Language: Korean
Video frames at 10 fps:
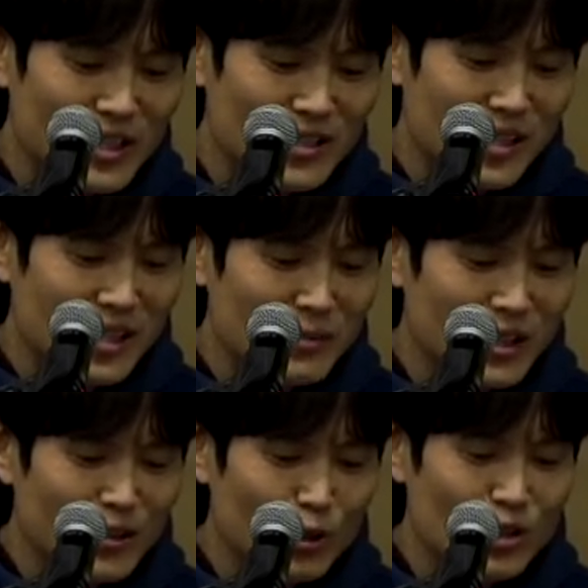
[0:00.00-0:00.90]
사람이
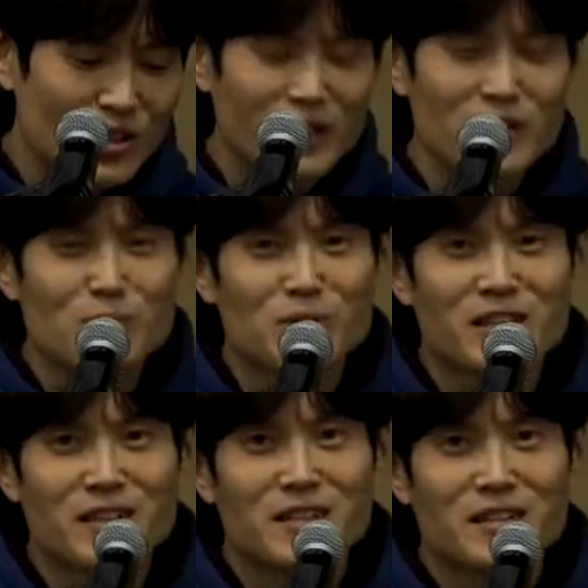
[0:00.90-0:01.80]
나를
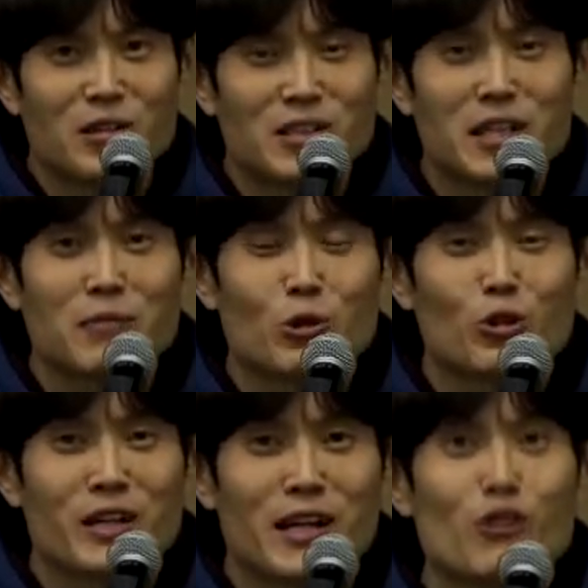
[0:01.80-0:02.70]
어찌하겠습니까? 사람이
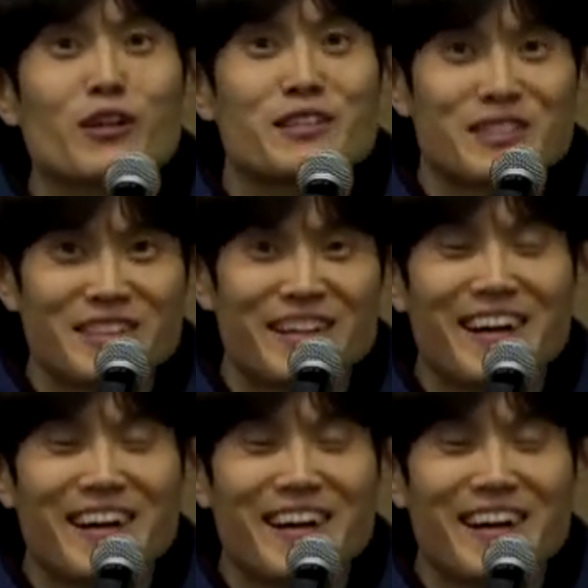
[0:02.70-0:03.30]
어떻게 할 것 같으니까